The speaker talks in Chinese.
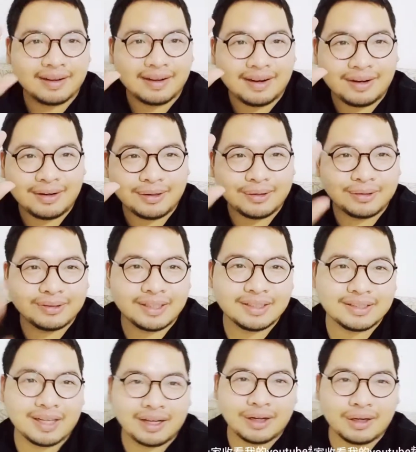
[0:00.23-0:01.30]
Hello，大
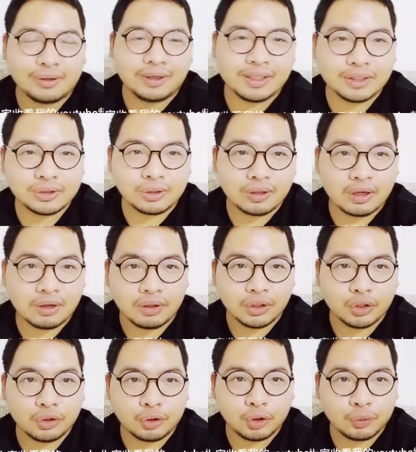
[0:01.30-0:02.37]
家好，欢迎收看我
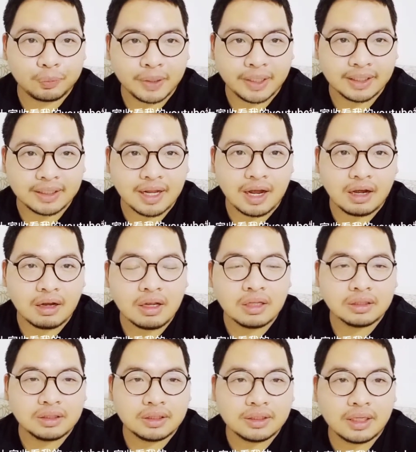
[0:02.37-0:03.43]
YouTube 频道。
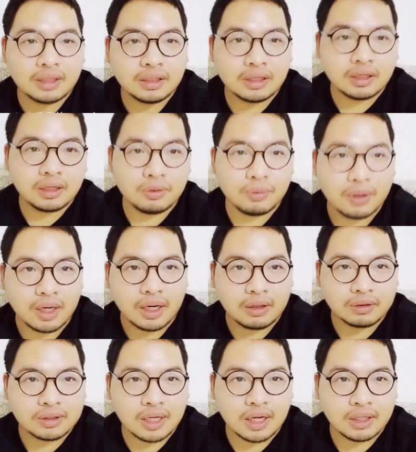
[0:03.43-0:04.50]
今天呢，我要
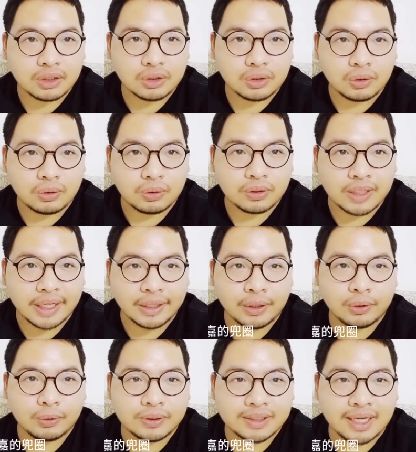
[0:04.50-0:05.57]
唱一首林
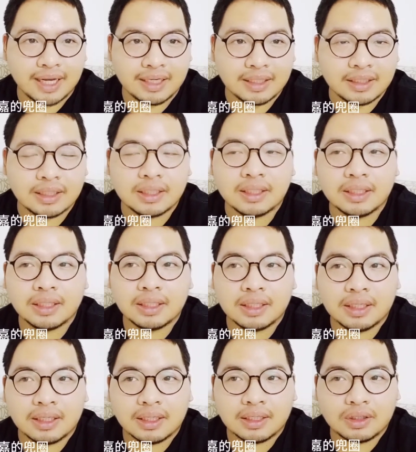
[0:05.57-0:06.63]
宥嘉的《
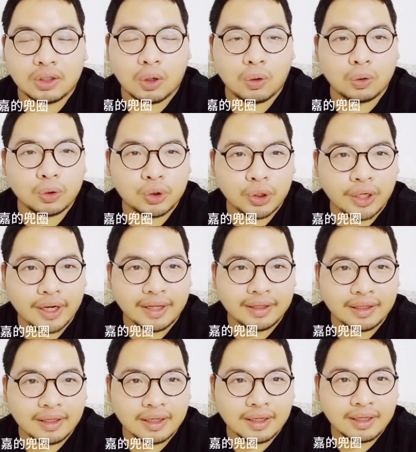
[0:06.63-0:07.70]
兜
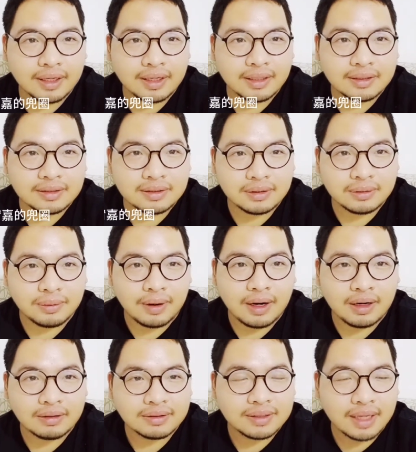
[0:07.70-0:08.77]
圈》，我
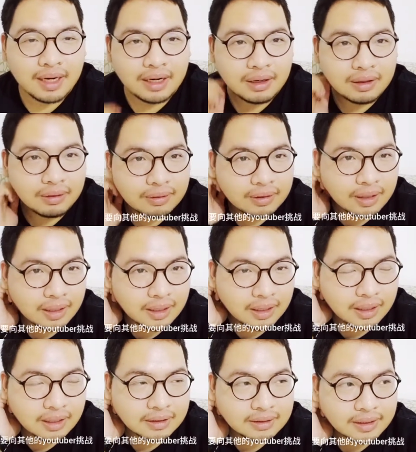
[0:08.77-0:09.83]
要向
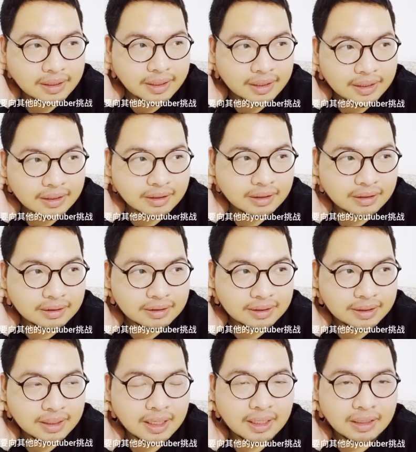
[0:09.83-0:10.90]
啊这一个
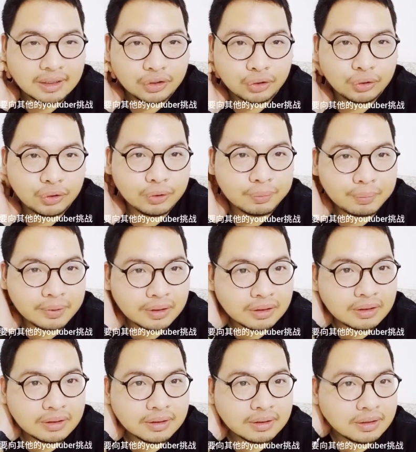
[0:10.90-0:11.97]
亲爱的 YouTuber
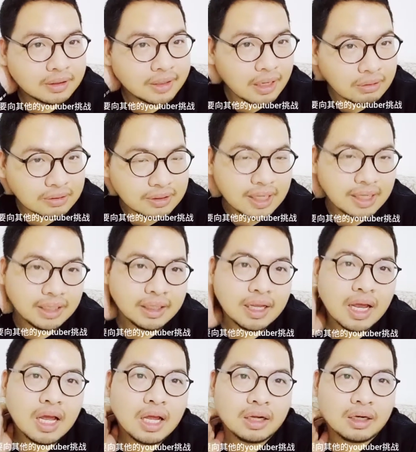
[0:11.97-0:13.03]
挑战，
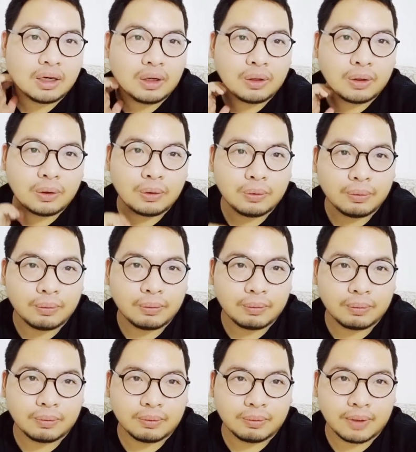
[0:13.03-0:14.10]
然后
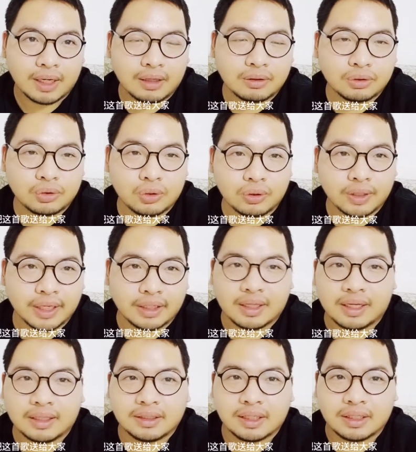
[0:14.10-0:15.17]
我要送给
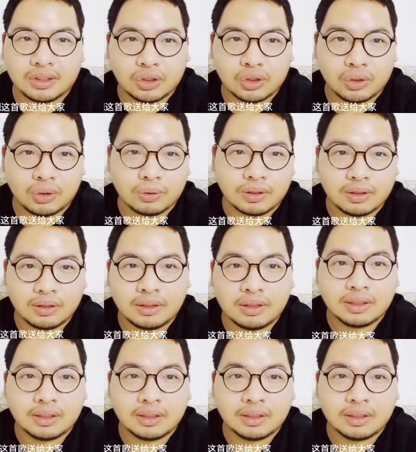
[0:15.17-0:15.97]
大家这首歌。